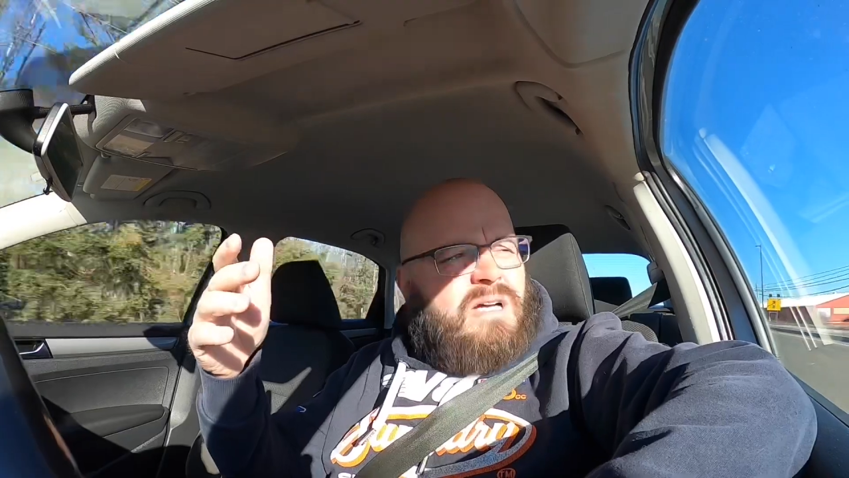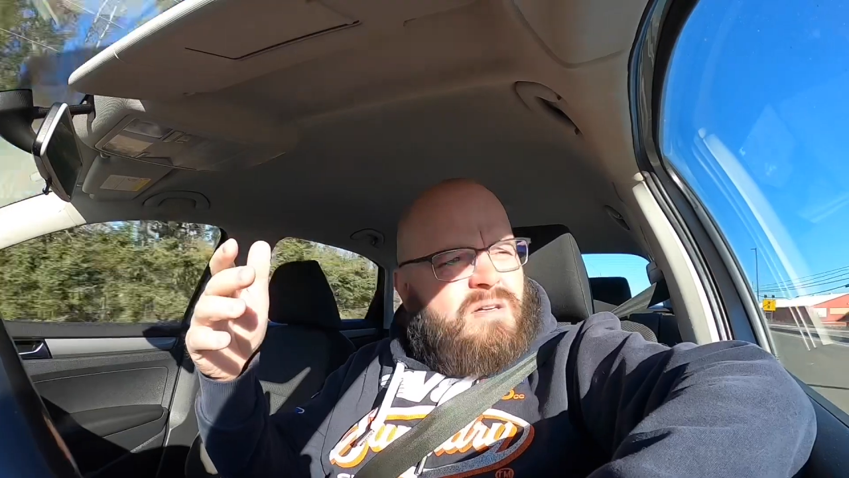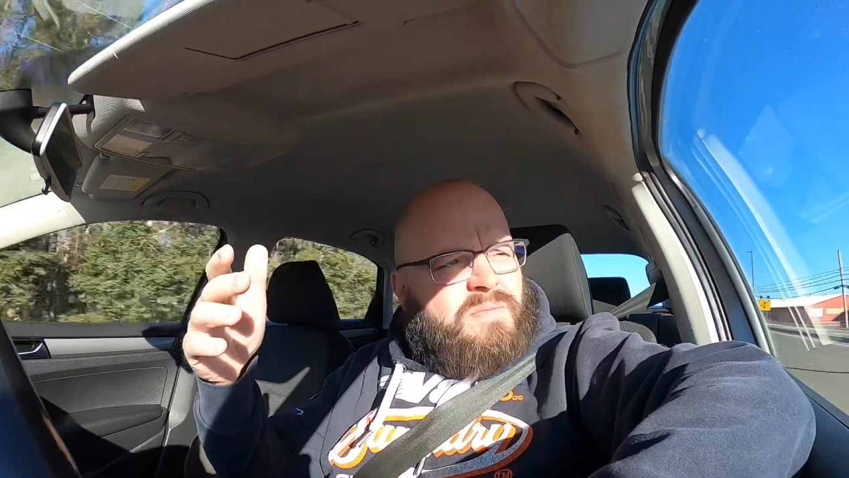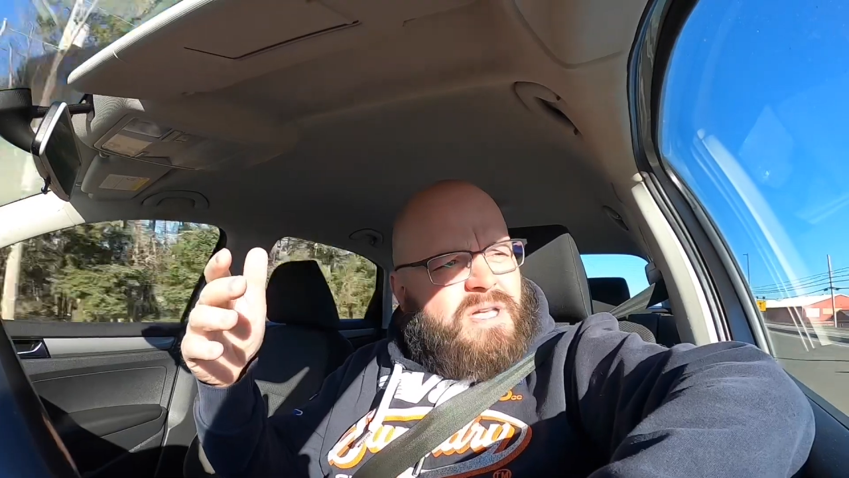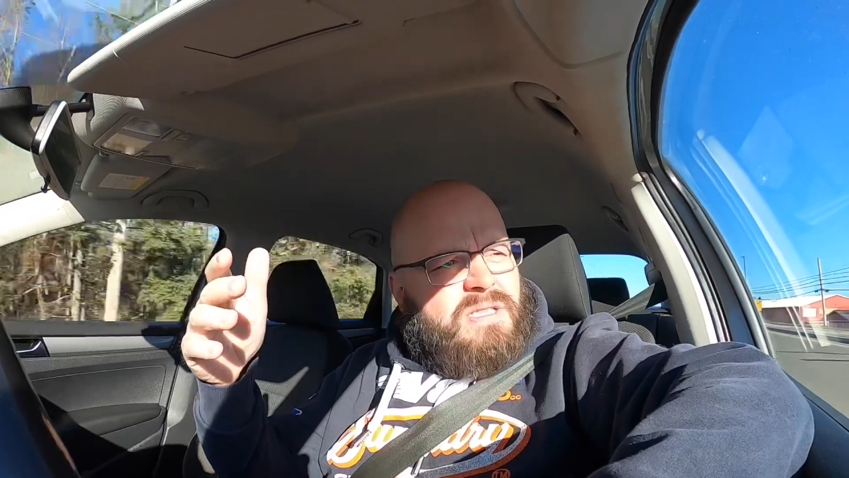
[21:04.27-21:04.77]

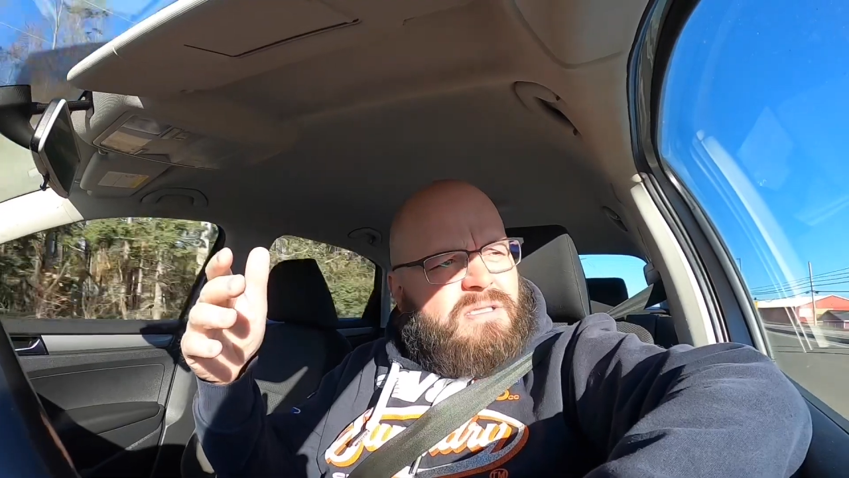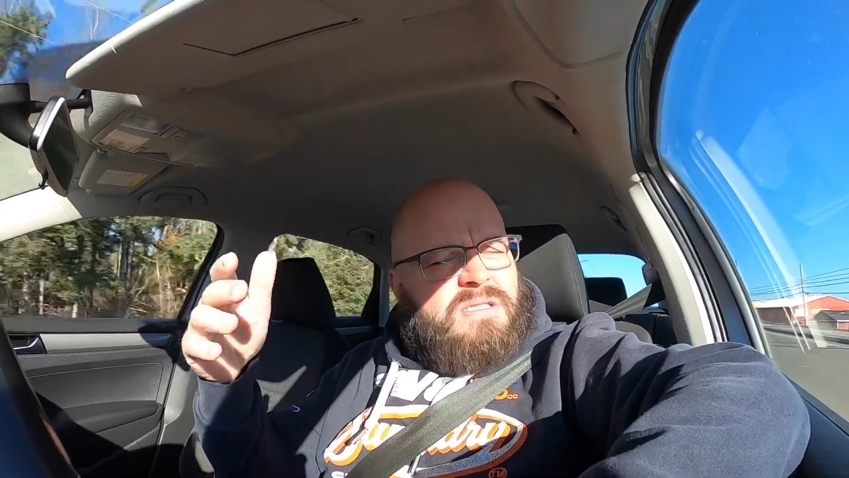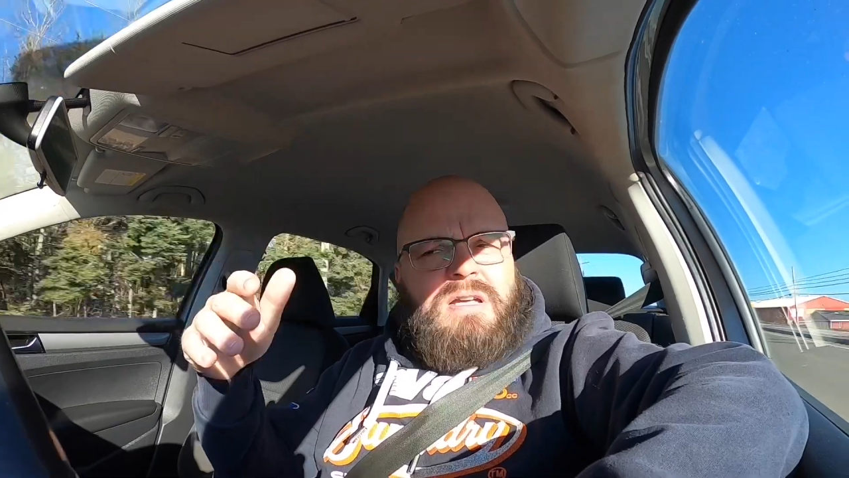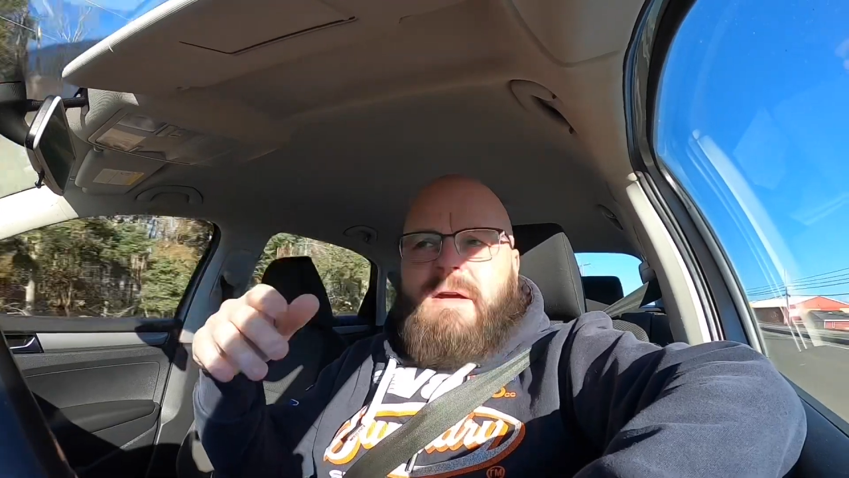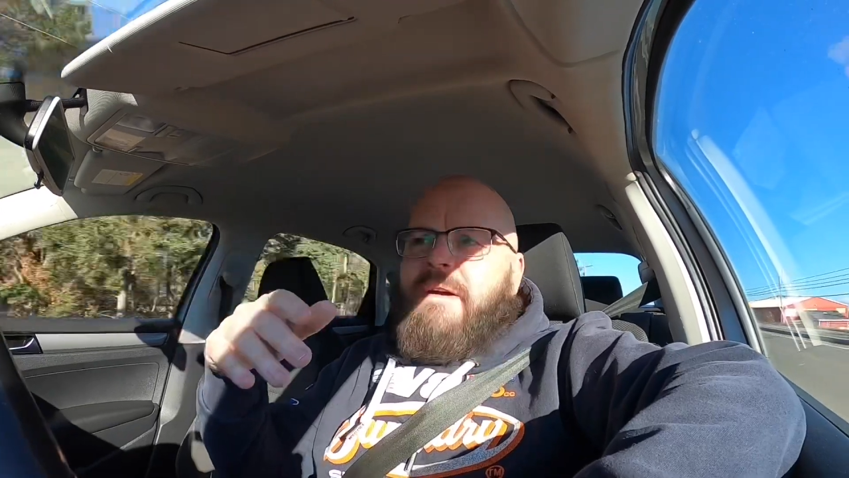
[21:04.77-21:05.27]
angemeldet,
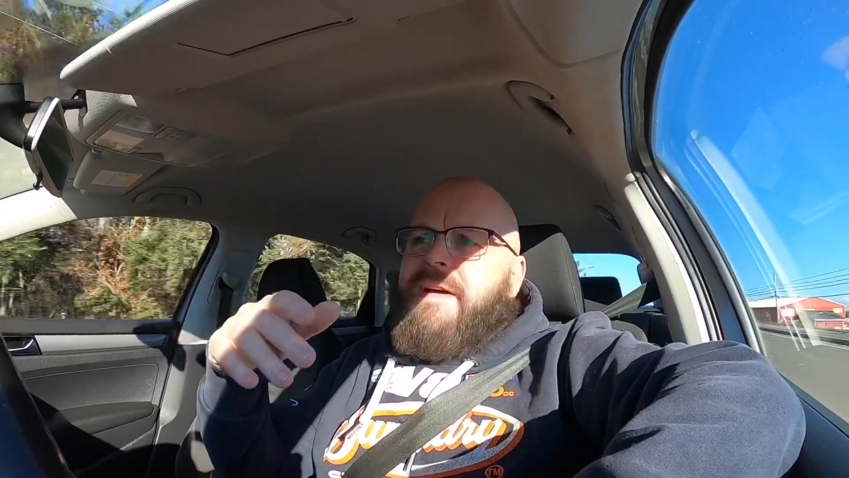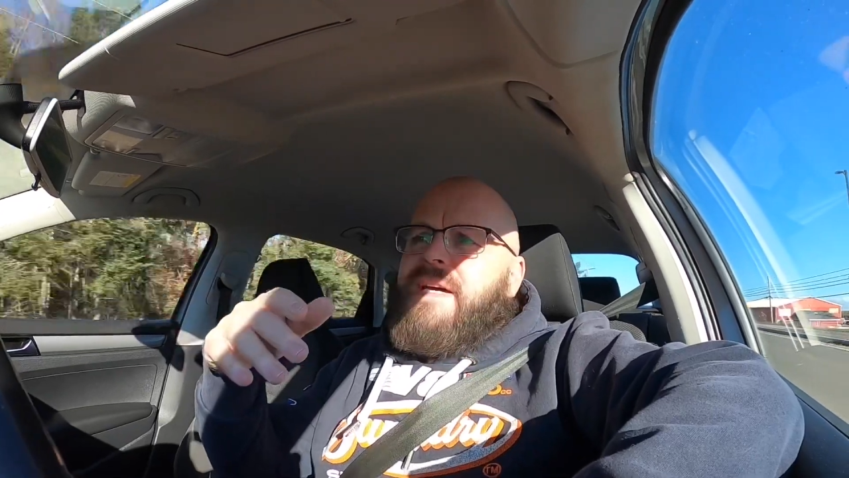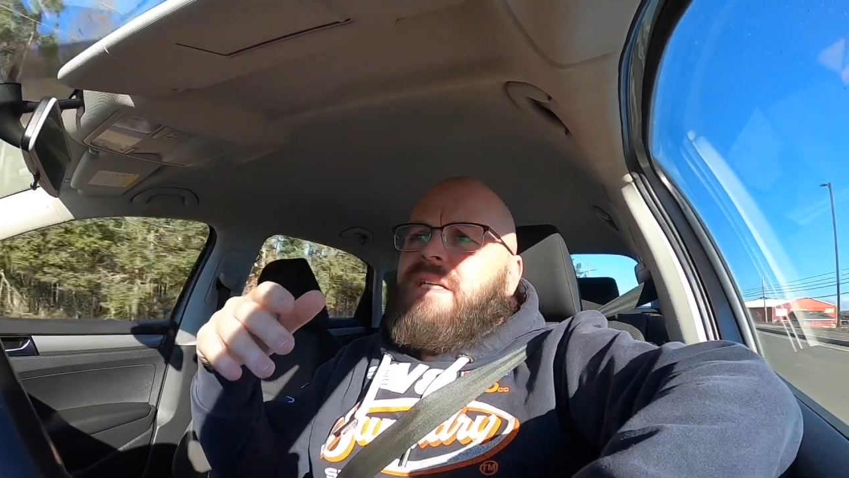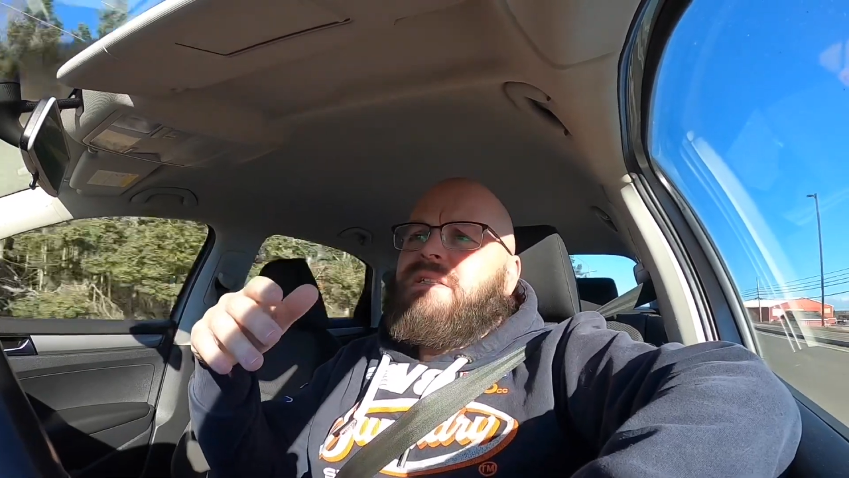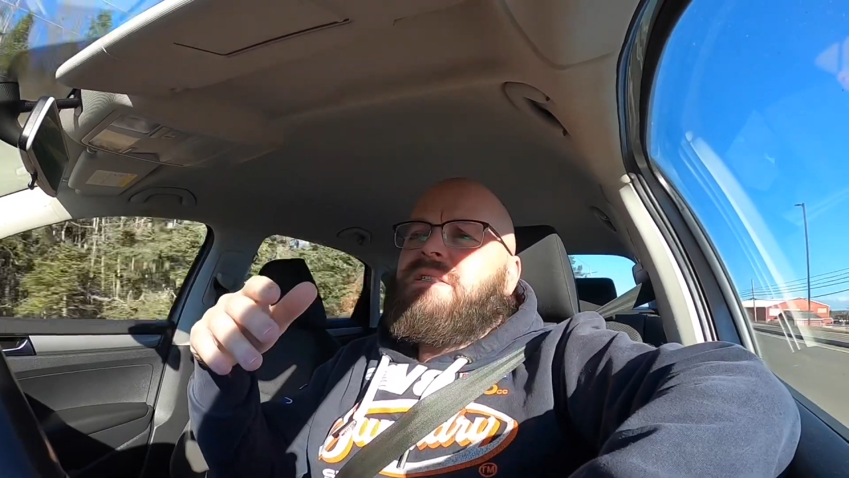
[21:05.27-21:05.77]

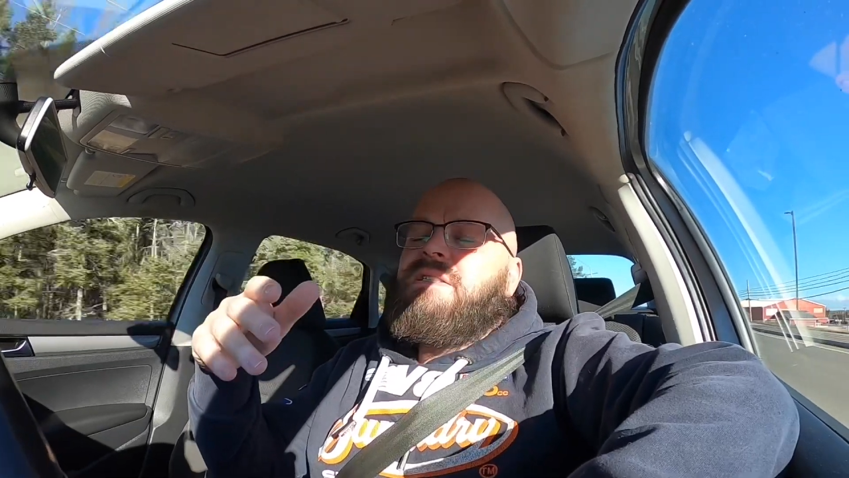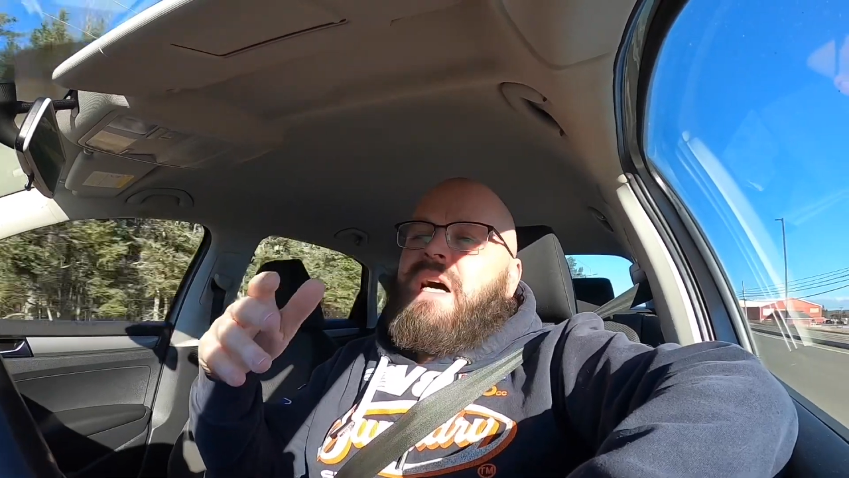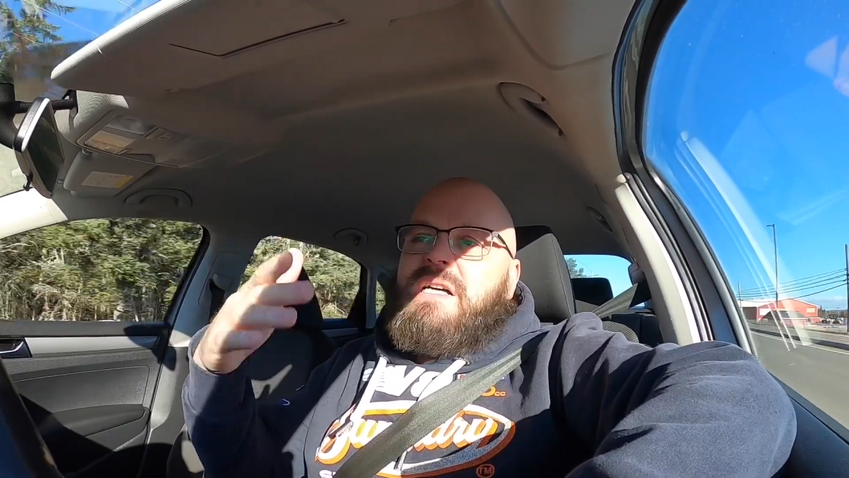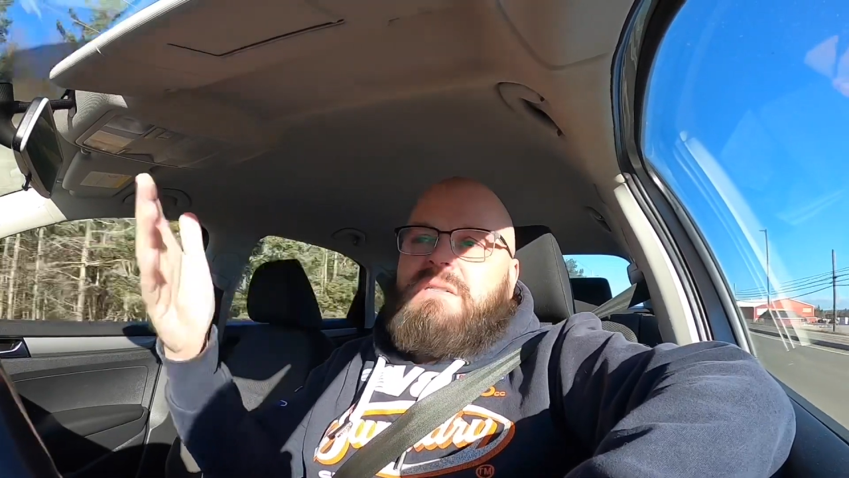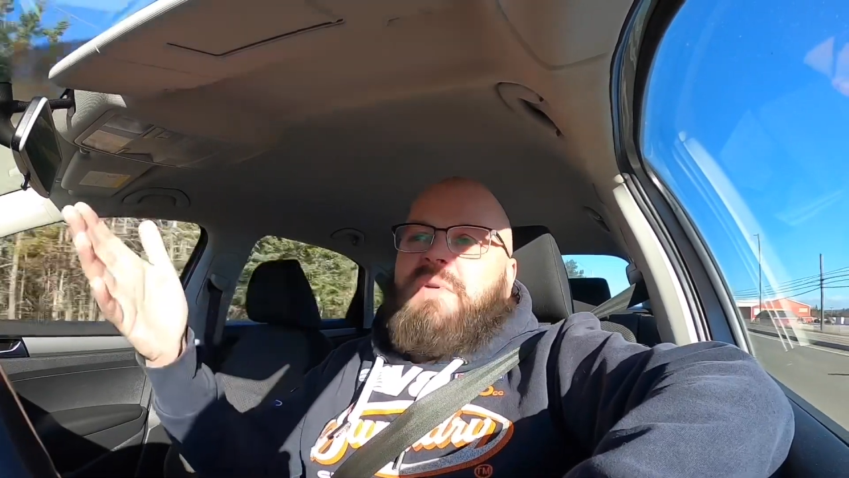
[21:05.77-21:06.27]
also